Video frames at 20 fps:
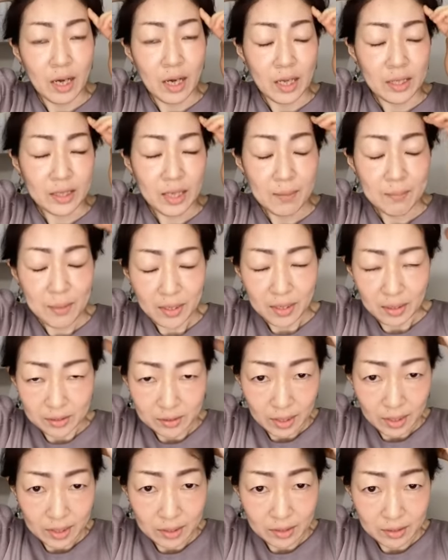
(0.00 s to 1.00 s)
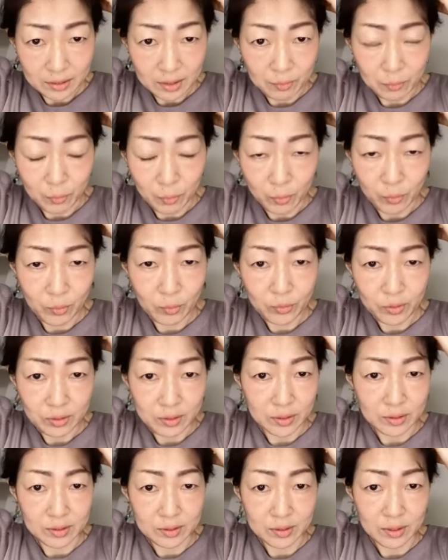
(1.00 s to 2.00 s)
頭硬い方も多いん
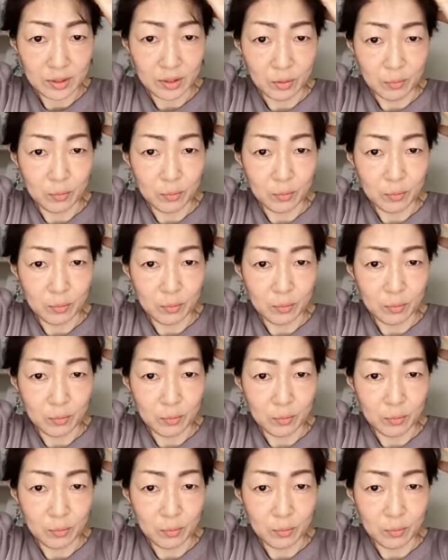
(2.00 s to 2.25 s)
ですけど